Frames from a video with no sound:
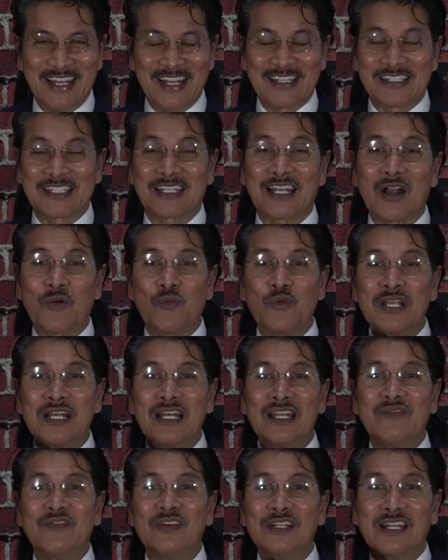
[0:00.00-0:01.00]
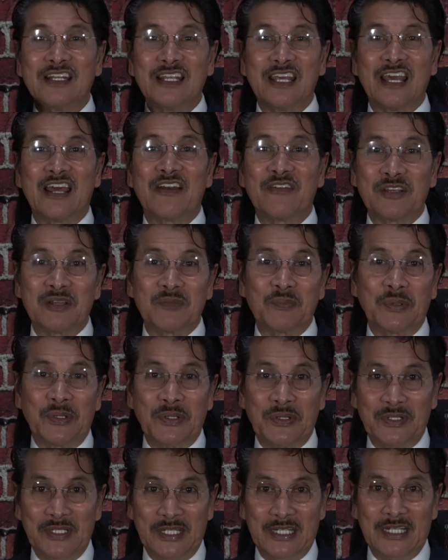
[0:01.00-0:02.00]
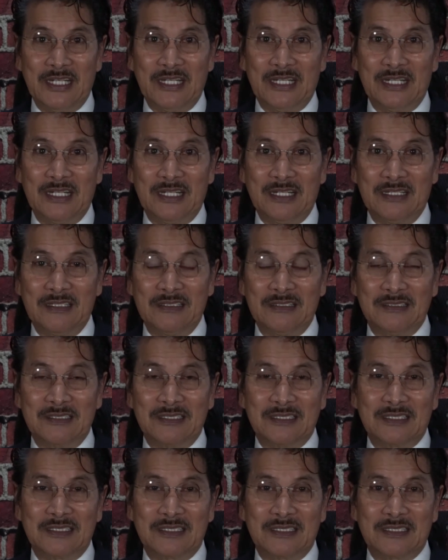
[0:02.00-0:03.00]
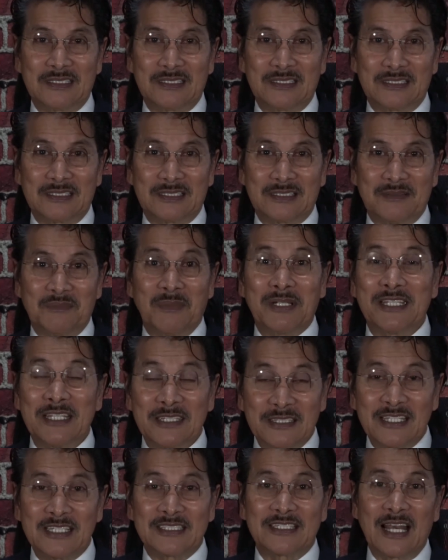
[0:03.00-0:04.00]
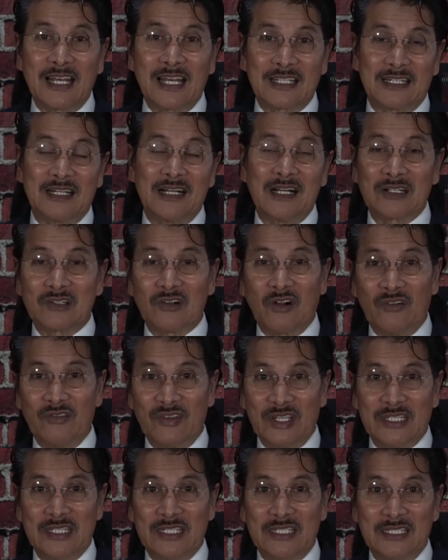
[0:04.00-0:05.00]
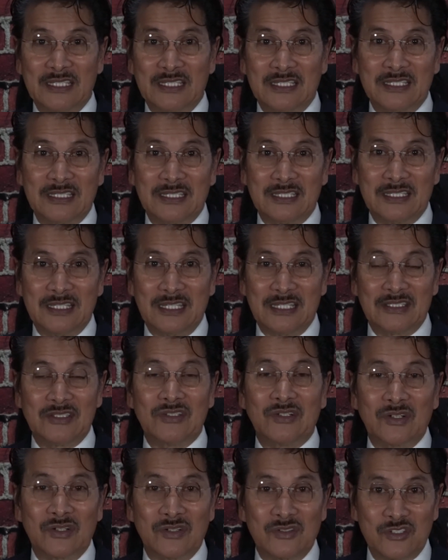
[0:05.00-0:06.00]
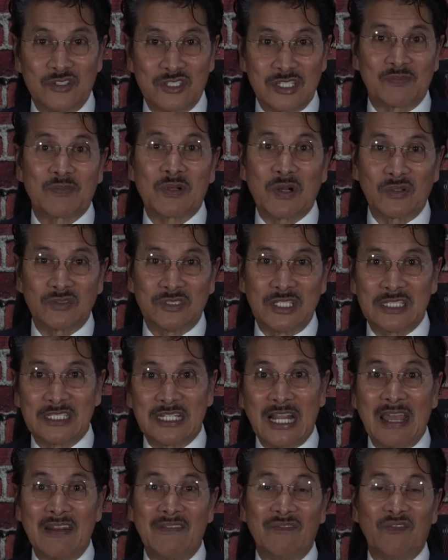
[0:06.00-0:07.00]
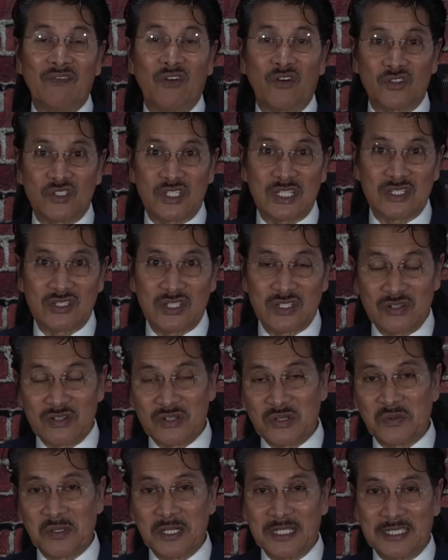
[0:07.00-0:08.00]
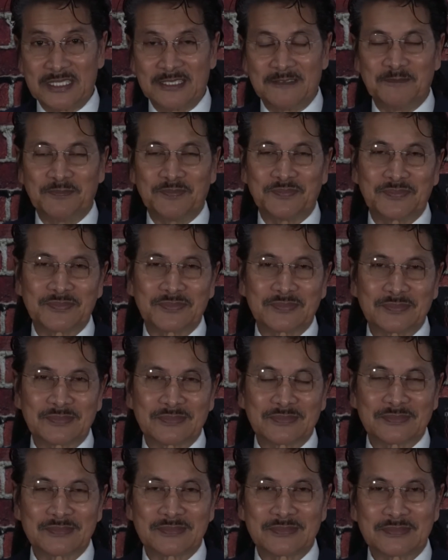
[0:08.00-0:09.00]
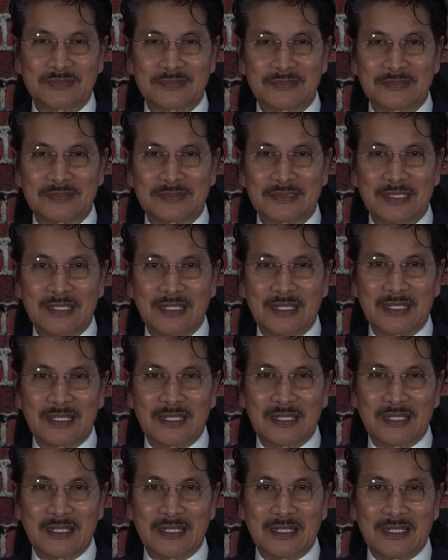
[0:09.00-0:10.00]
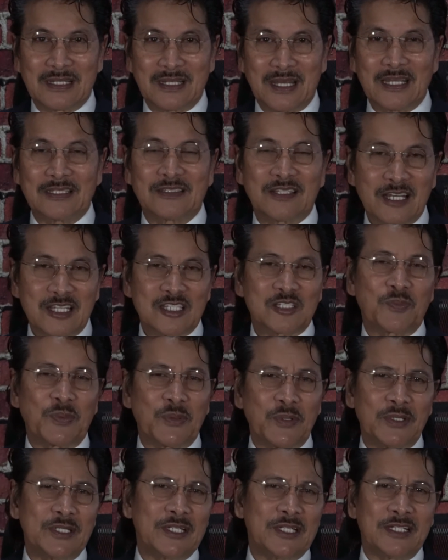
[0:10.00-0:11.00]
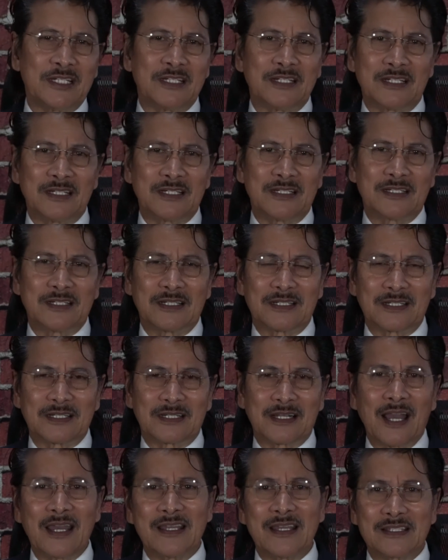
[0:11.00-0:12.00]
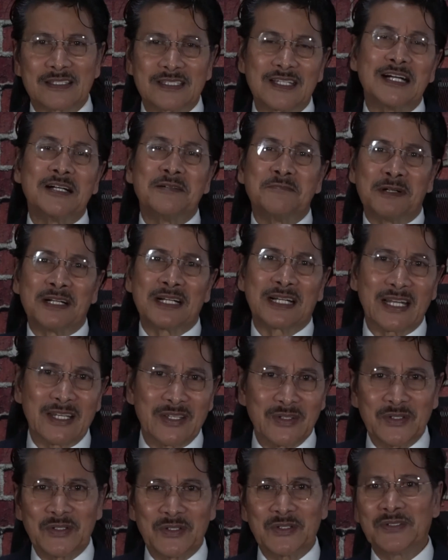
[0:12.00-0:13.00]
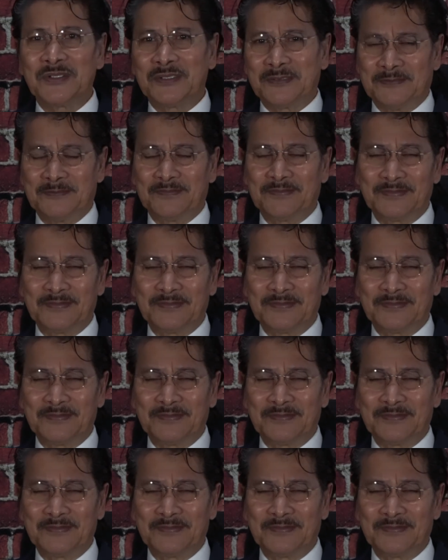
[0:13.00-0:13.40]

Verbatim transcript: At saka we live in an area po na matindi talaga ang COVID. Itong zip code na 94601. I trust po na kahit saan kayo,